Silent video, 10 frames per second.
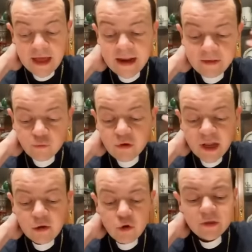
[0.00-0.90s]
eres un
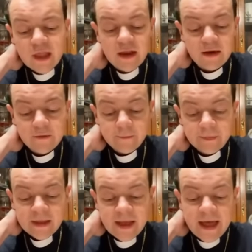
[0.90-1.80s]
inútil.
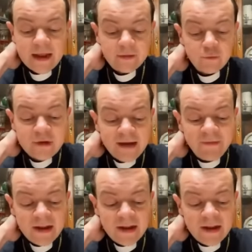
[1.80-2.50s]
Eres una